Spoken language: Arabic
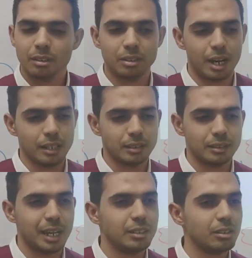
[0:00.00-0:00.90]
قضاء حاجه
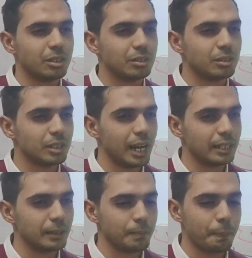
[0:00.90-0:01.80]
يعني ايه ركعتين قضاء
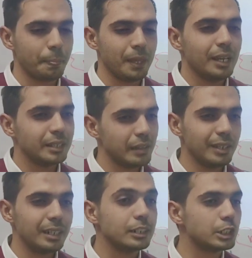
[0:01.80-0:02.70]
حاجه
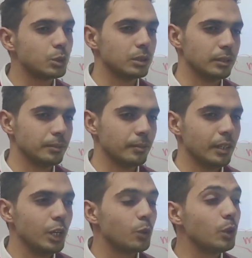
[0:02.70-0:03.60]
نافله سنه
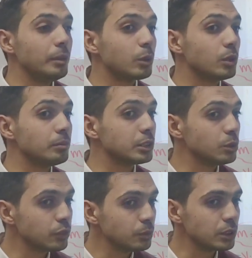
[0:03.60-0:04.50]
كل ما تكون
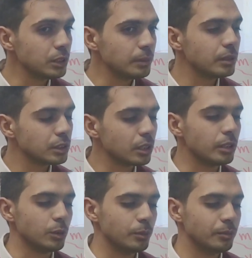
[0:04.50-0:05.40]
مزنوق في مصيبه
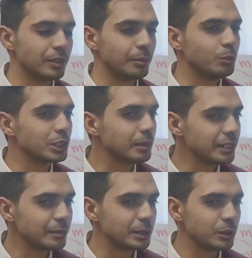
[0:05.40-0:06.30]
صليهم طب ايه المصيبه
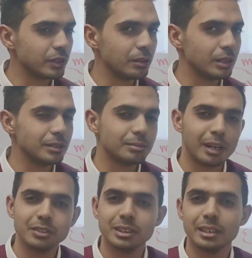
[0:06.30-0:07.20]
اللي انت مزنوق فيها دلوقتي ما
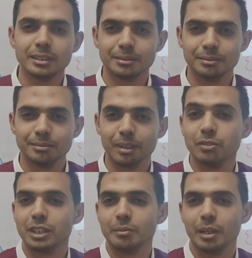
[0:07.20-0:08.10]
اعرفش اذاكر ما
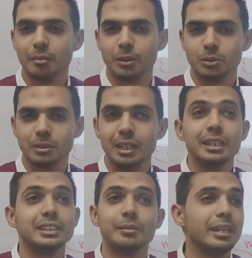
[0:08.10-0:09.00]
اعرفش اجمع المعلومه
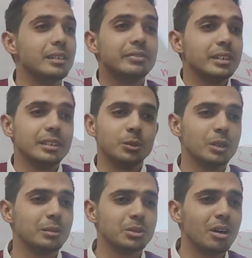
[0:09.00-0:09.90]
زمايلي فين
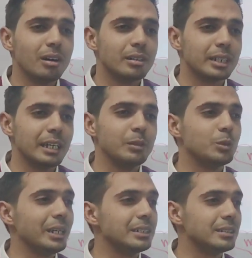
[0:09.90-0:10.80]
وانا متاخر
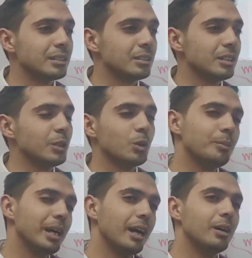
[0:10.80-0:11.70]
جامد وبحس ان انا ضايع
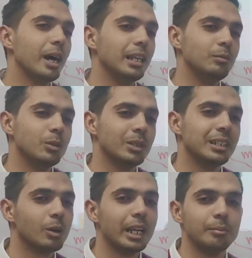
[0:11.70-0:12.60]
وهم يحققوا احلامهم
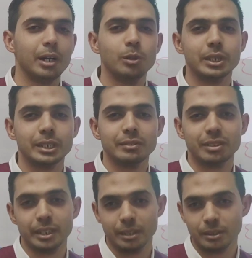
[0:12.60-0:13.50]
وانا اللي اروح المعلومه الجزم
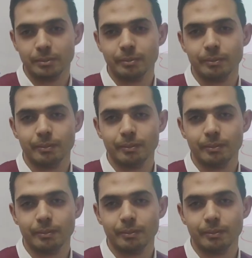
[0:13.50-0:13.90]
في الاخر